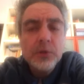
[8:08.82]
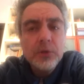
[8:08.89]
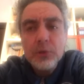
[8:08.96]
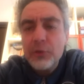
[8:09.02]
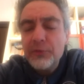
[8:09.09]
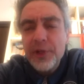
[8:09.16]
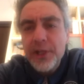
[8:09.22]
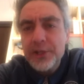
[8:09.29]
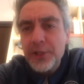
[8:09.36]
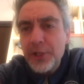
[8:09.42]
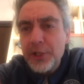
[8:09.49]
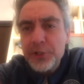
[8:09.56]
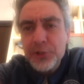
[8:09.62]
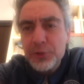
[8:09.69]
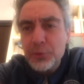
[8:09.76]
Troverete
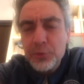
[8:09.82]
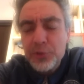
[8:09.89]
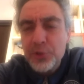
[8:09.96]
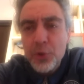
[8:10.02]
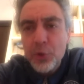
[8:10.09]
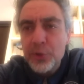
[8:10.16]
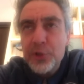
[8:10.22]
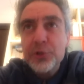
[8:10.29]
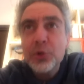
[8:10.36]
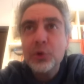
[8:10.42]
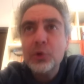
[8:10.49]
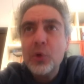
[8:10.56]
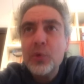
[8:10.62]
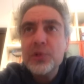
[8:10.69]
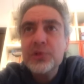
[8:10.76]
le istruzioni
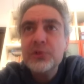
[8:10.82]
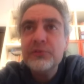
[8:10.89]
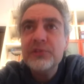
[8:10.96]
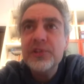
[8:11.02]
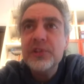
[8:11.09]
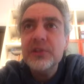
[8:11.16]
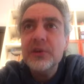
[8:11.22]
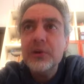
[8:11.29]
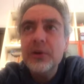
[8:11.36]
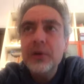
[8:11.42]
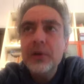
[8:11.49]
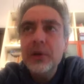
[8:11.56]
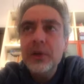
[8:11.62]
sotto questo video.